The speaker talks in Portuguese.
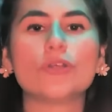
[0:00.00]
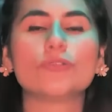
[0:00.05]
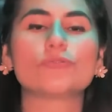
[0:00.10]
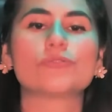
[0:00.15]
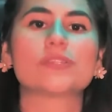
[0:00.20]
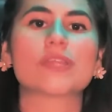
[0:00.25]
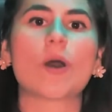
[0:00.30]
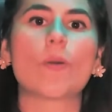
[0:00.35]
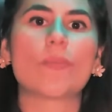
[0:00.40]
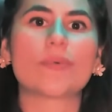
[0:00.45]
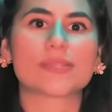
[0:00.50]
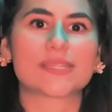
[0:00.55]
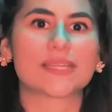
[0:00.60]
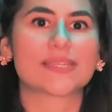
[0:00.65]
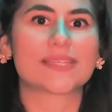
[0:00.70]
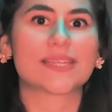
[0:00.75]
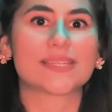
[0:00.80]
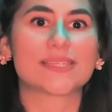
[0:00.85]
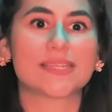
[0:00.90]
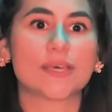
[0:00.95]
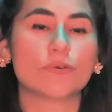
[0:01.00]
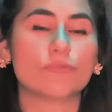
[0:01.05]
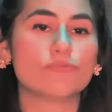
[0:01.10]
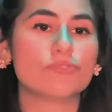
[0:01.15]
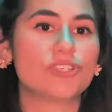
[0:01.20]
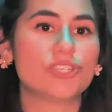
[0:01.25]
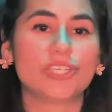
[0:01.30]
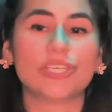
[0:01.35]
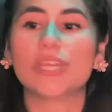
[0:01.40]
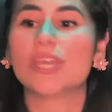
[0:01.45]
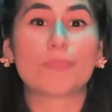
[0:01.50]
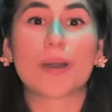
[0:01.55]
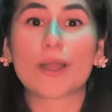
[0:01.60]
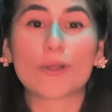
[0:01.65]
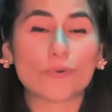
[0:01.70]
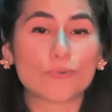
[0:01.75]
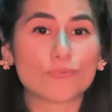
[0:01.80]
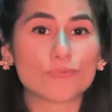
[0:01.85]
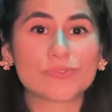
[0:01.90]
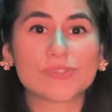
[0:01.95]
Nos dá uma sensação de
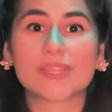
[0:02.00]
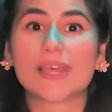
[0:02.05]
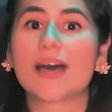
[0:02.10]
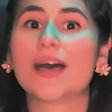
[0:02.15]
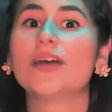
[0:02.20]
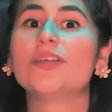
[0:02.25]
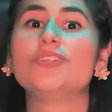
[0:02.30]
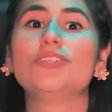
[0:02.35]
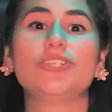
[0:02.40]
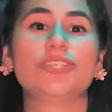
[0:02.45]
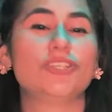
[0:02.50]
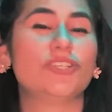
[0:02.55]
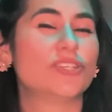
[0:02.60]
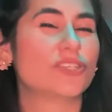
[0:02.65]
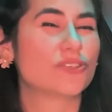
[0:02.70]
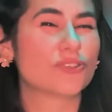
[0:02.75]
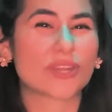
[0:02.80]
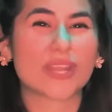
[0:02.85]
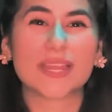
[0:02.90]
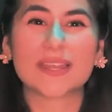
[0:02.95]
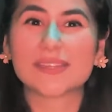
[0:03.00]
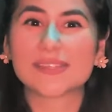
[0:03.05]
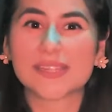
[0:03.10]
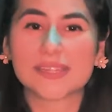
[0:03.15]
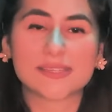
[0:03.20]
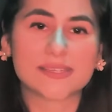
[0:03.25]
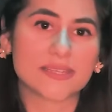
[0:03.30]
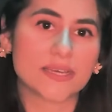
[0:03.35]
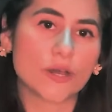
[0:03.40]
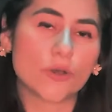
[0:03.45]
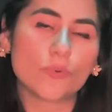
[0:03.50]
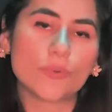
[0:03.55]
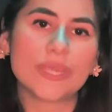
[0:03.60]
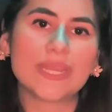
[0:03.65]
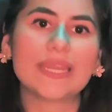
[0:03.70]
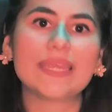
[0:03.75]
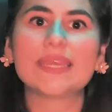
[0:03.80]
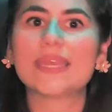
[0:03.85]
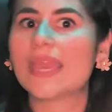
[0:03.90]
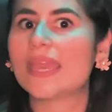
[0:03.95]
bagunça, de desorganização e
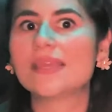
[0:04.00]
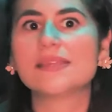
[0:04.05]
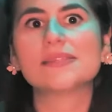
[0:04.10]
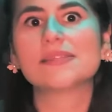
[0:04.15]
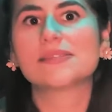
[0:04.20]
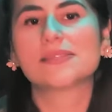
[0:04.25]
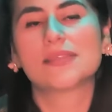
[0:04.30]
ninguém se